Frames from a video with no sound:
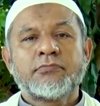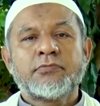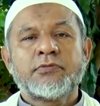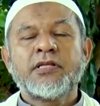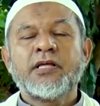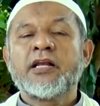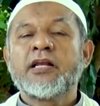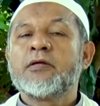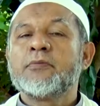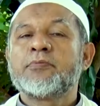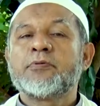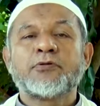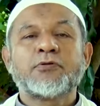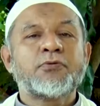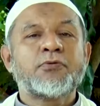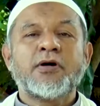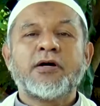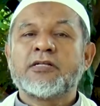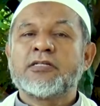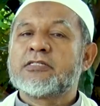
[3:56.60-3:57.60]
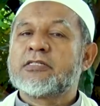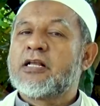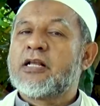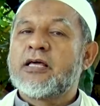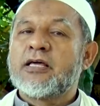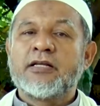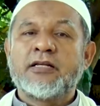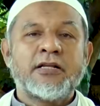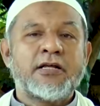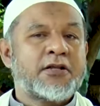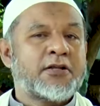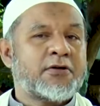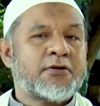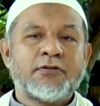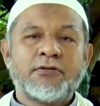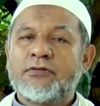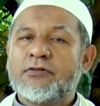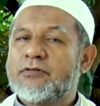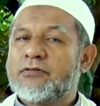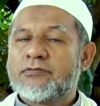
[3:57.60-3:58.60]
yang dipertuhan selain dari
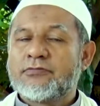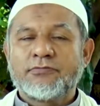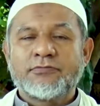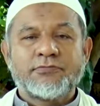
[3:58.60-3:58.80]
Allah.